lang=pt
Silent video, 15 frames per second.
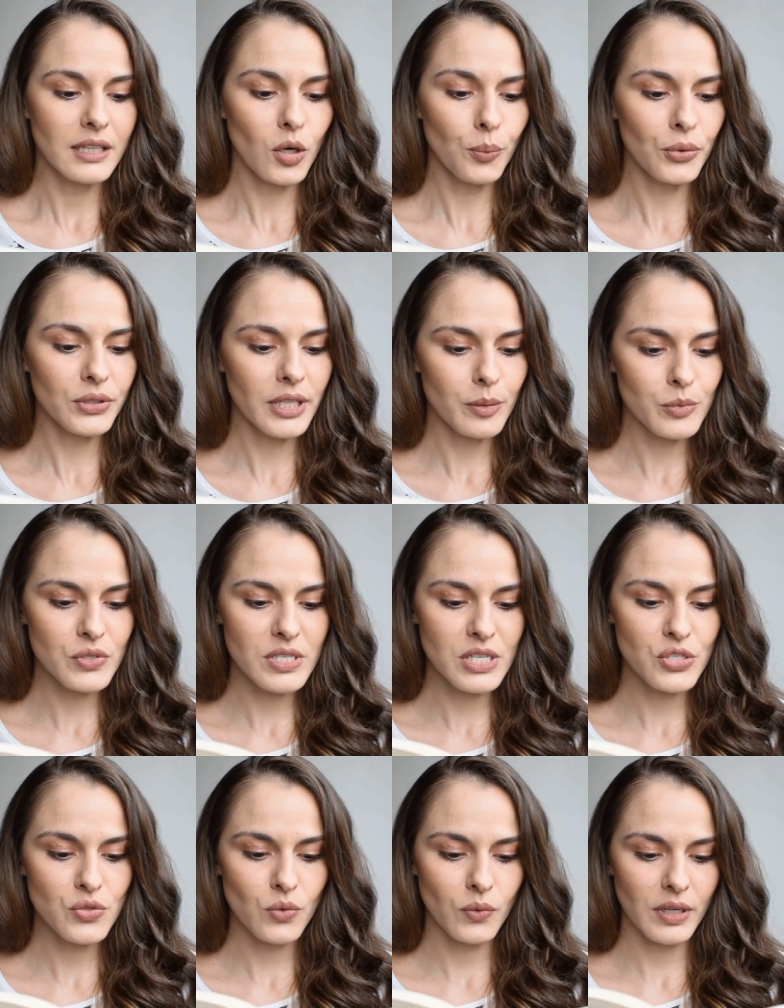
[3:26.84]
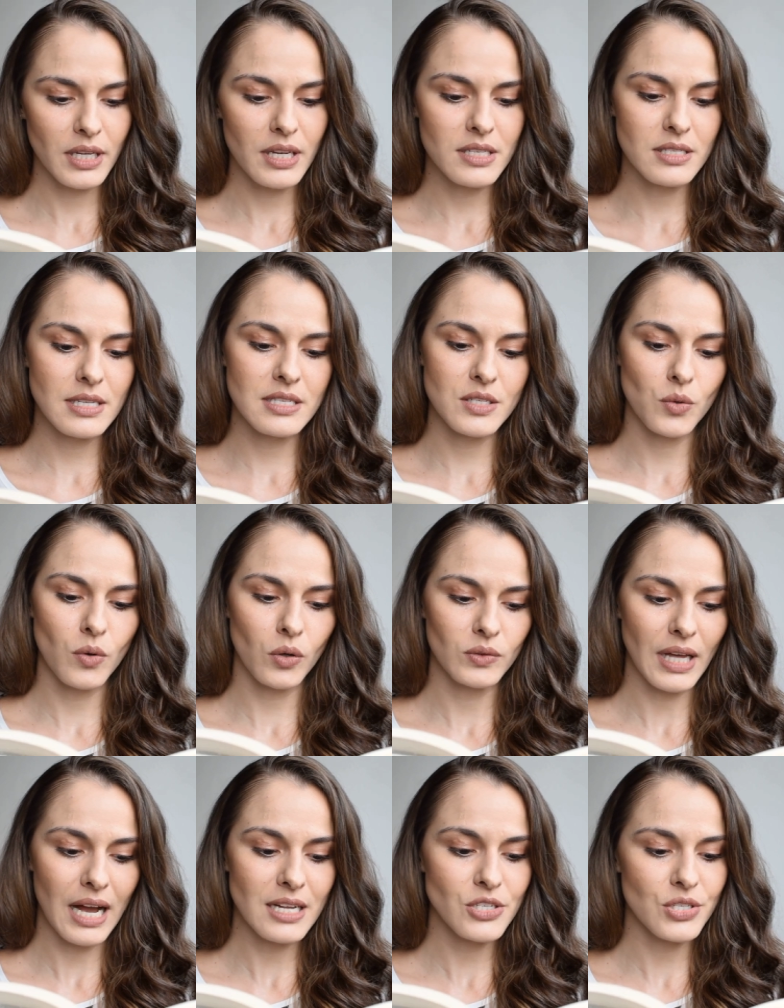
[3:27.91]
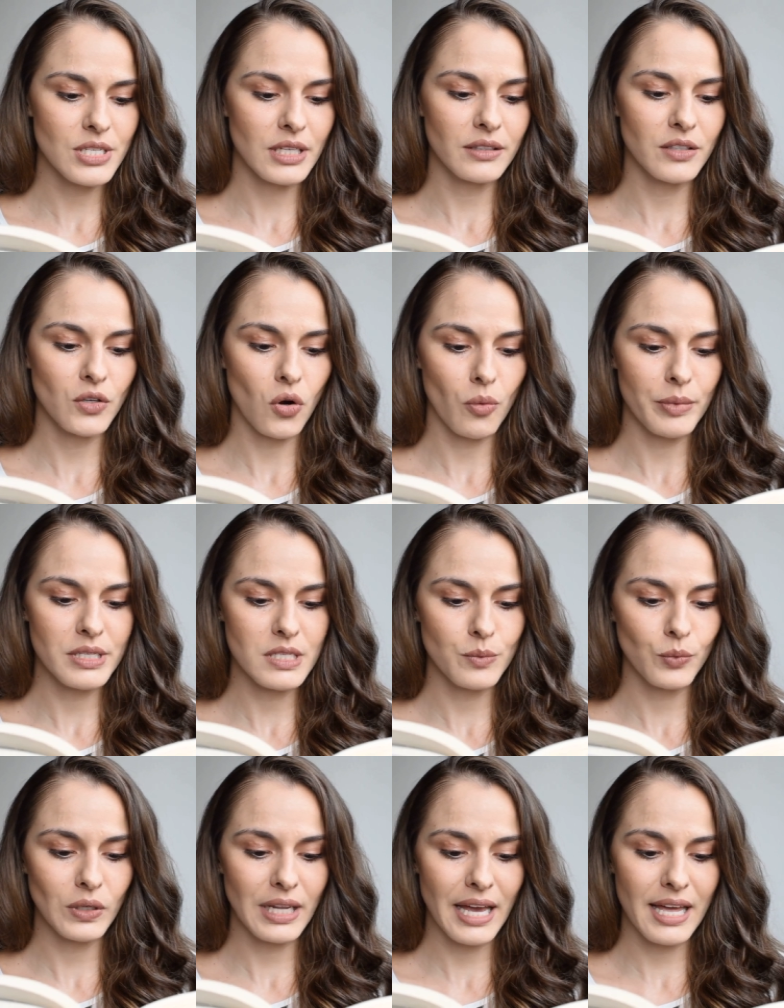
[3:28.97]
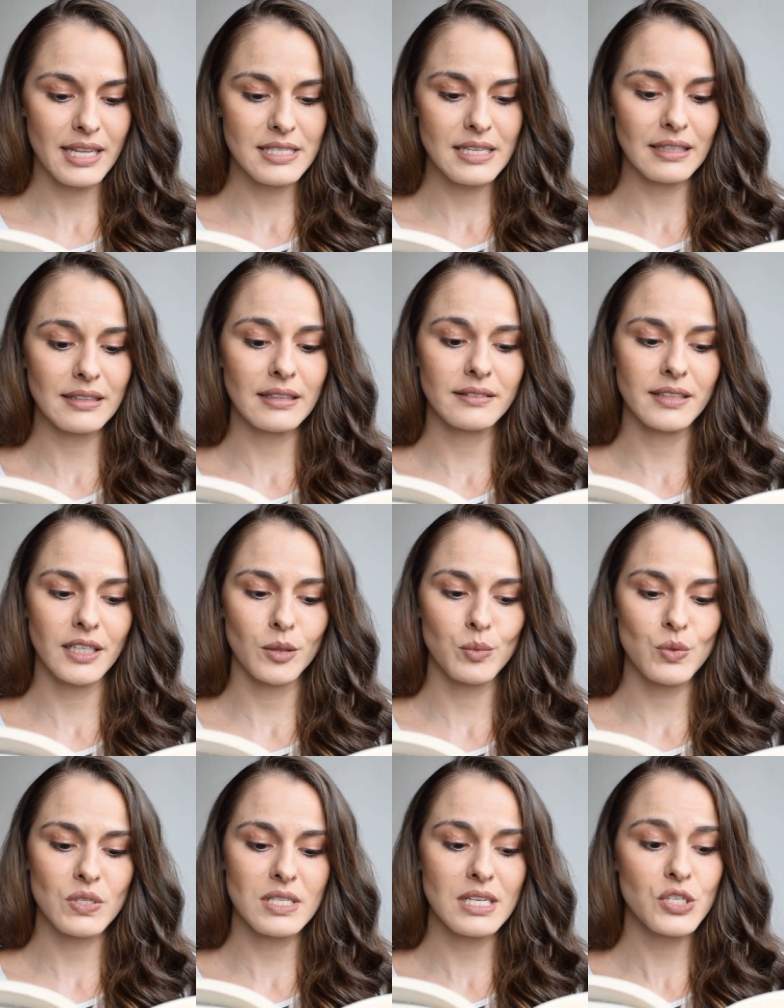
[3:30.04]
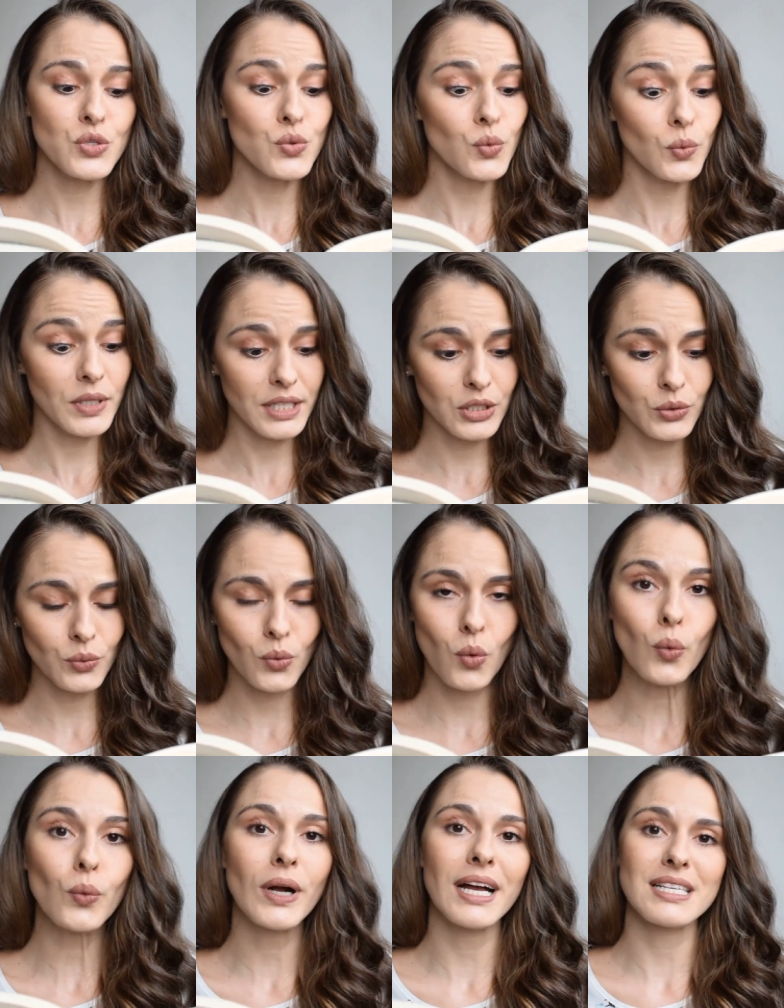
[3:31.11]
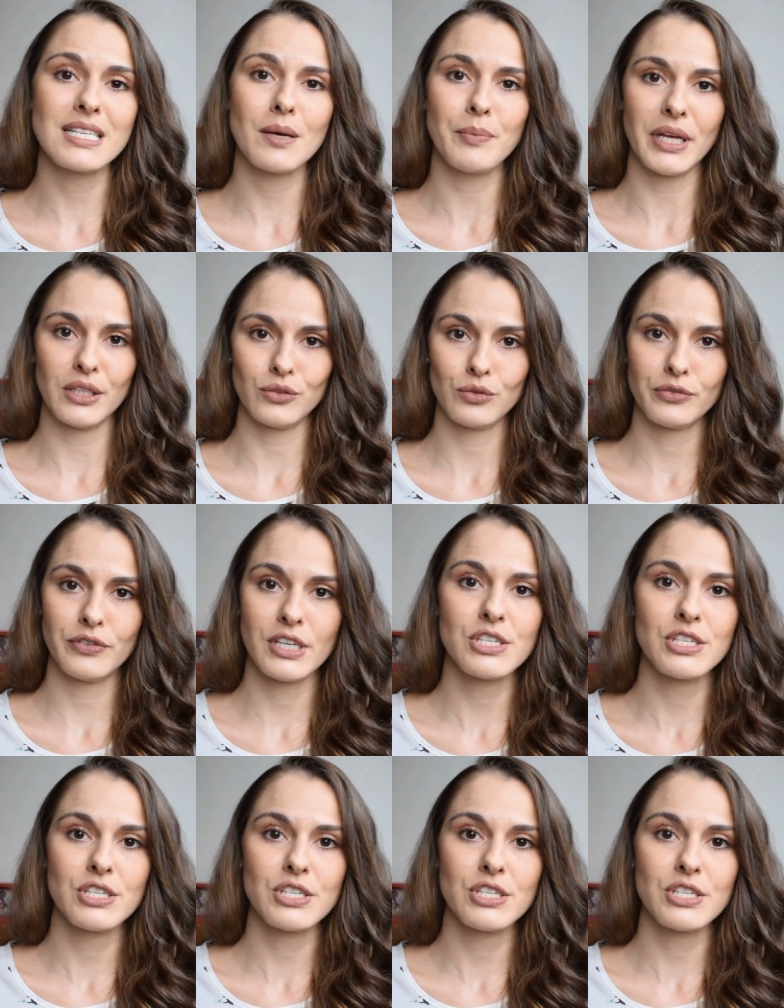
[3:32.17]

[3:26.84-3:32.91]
Não podemos destruir as desigualdades entre homens e mulheres até termos destruído o casamento,